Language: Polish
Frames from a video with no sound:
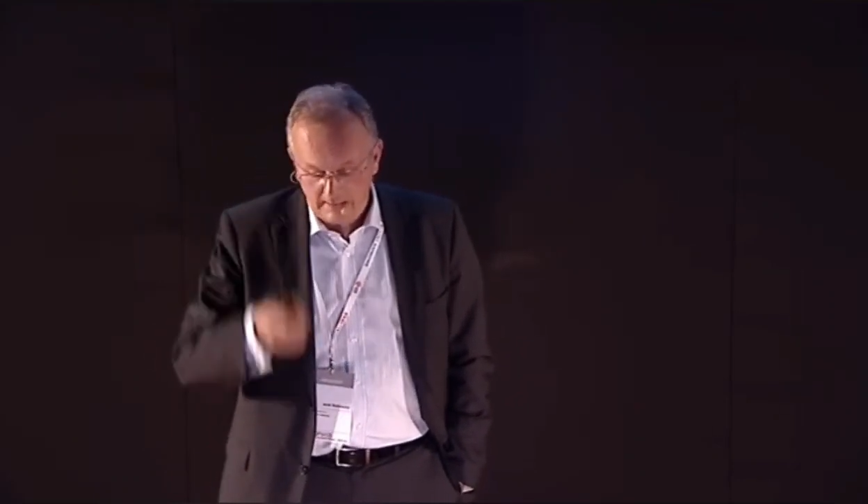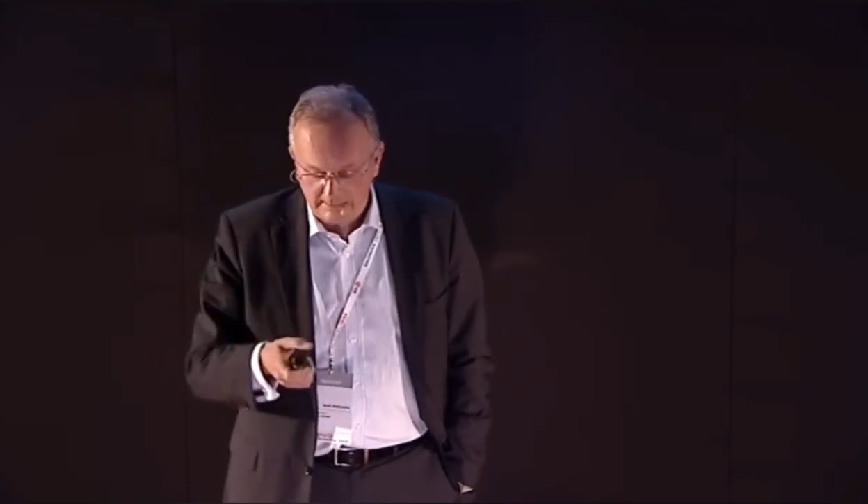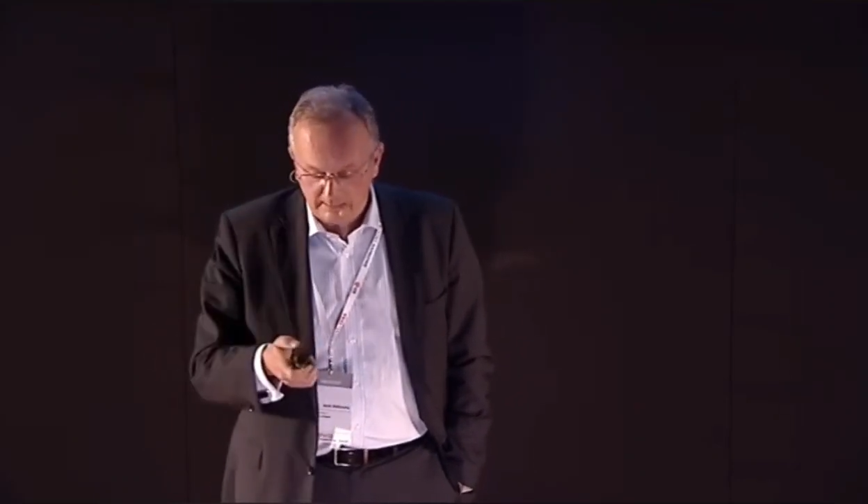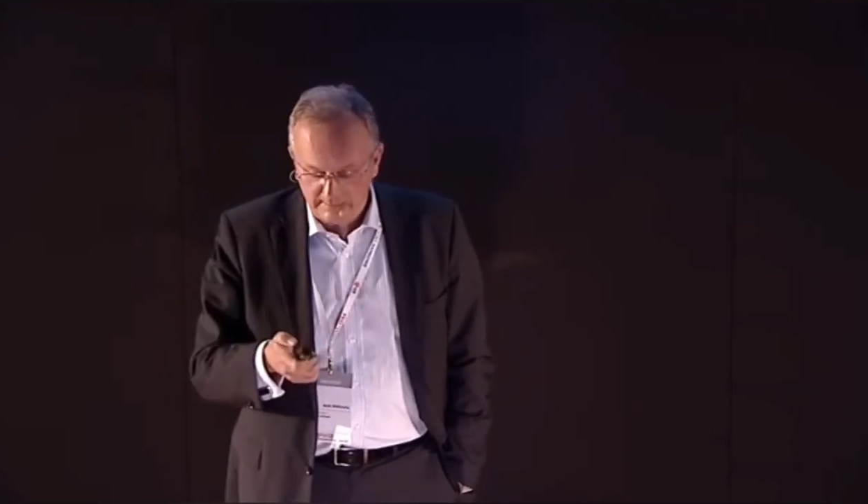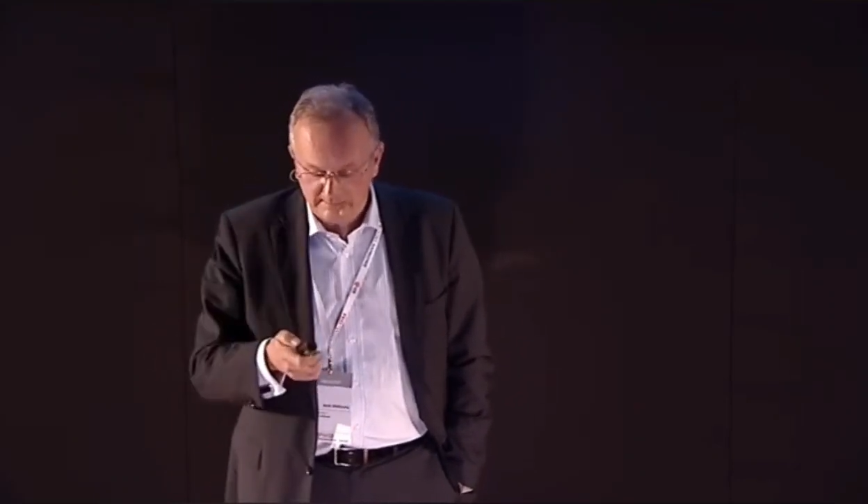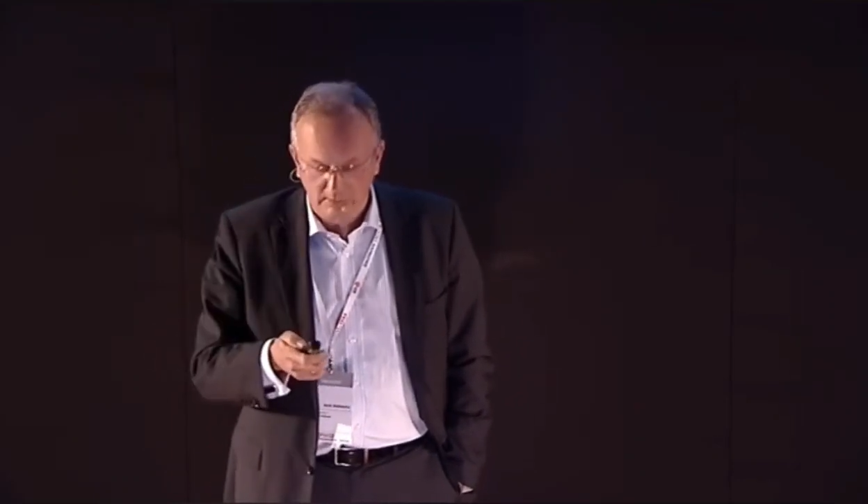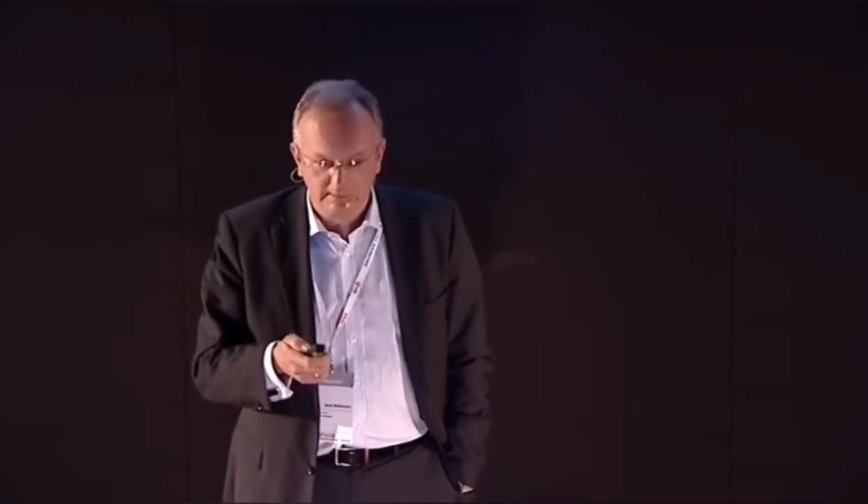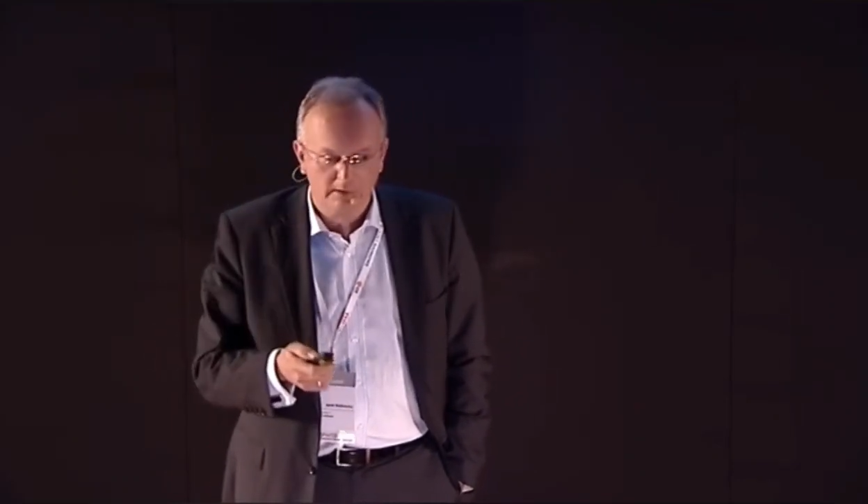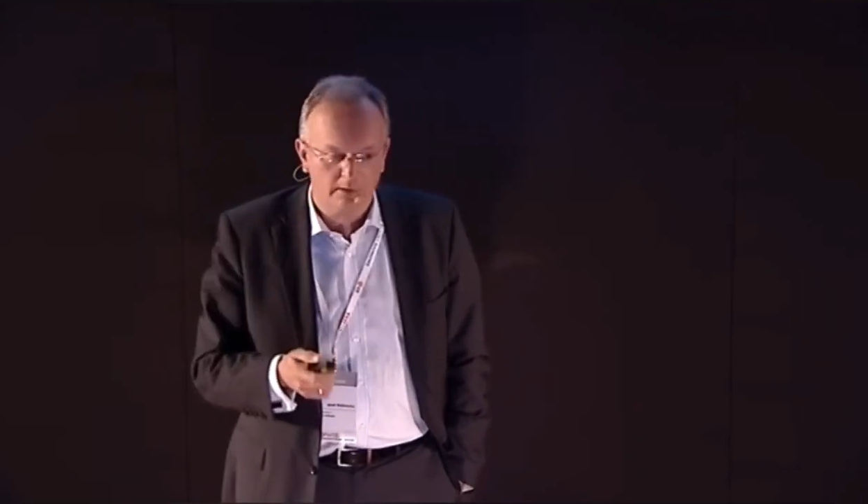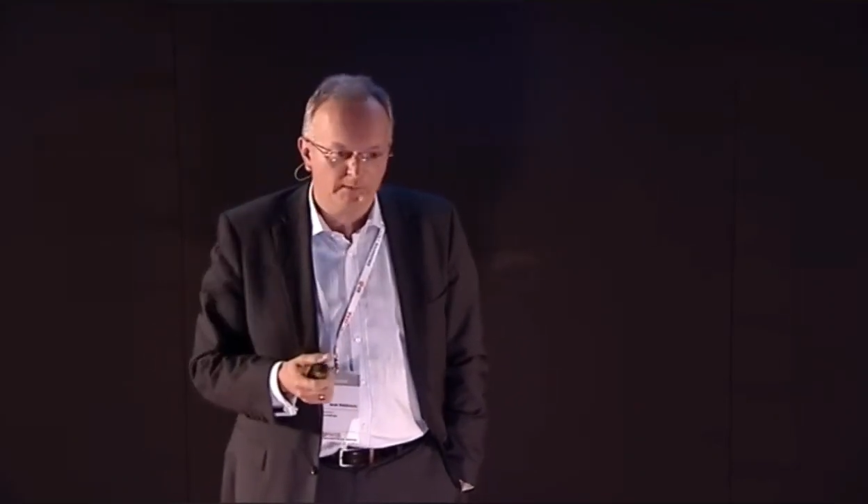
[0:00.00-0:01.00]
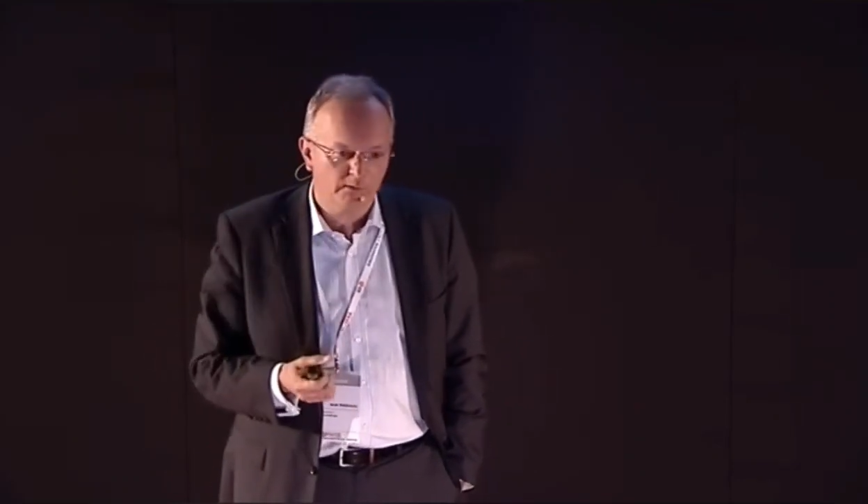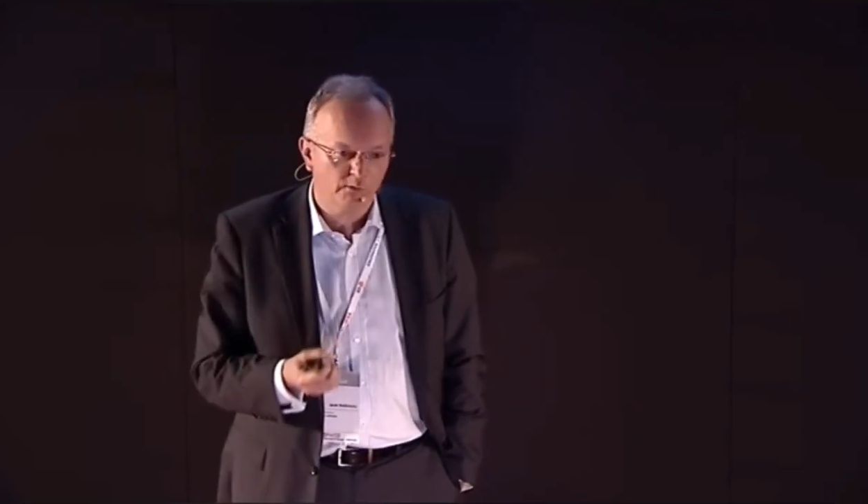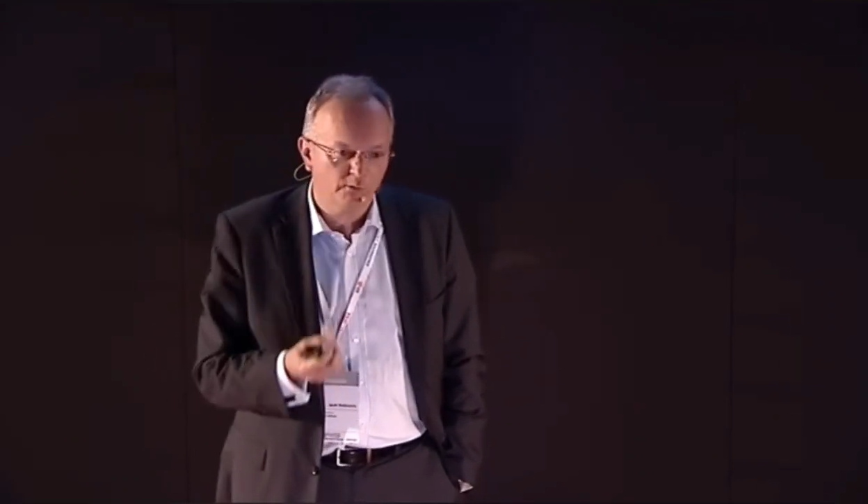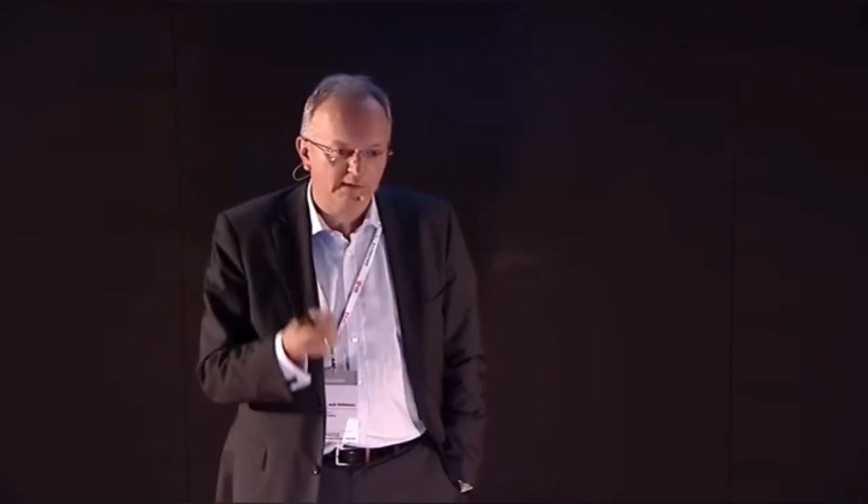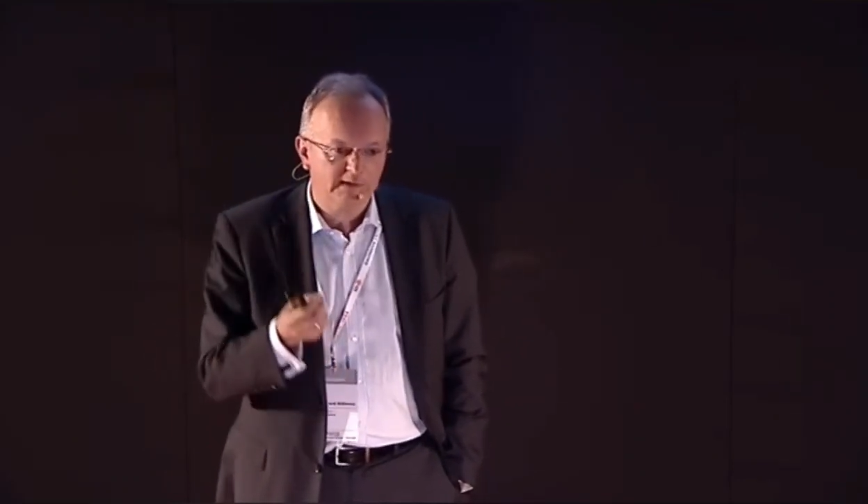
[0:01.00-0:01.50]
Natomiast to, co w
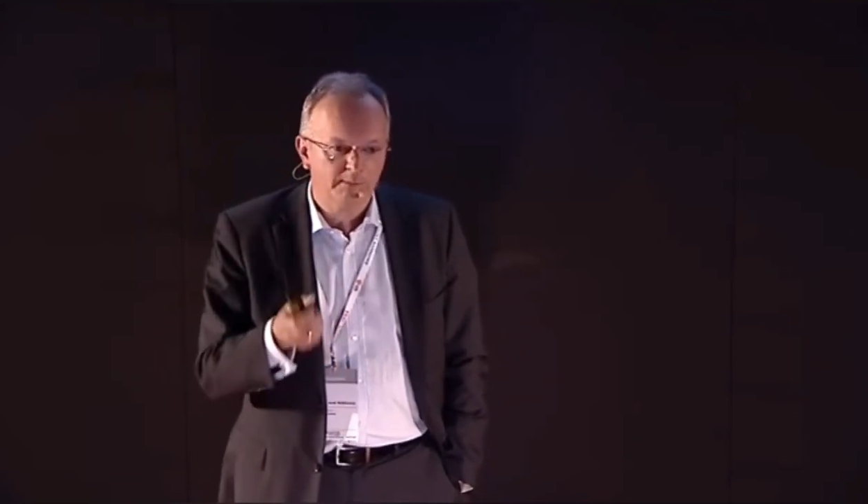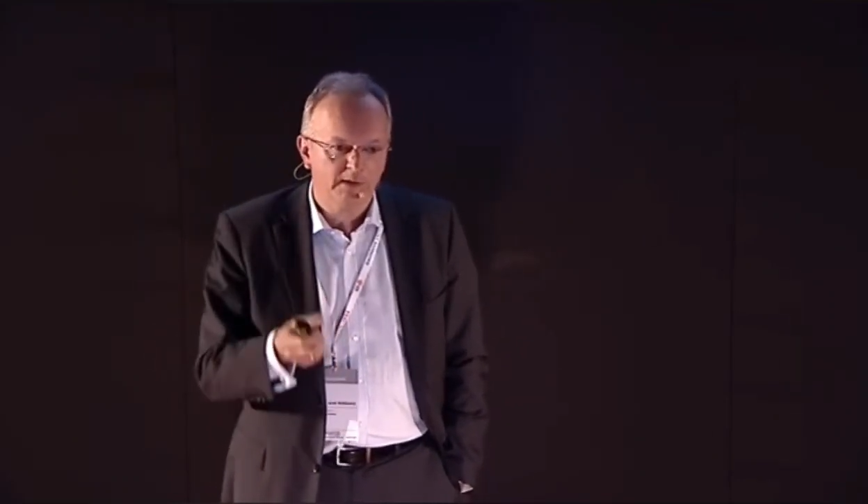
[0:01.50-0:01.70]
życiu jest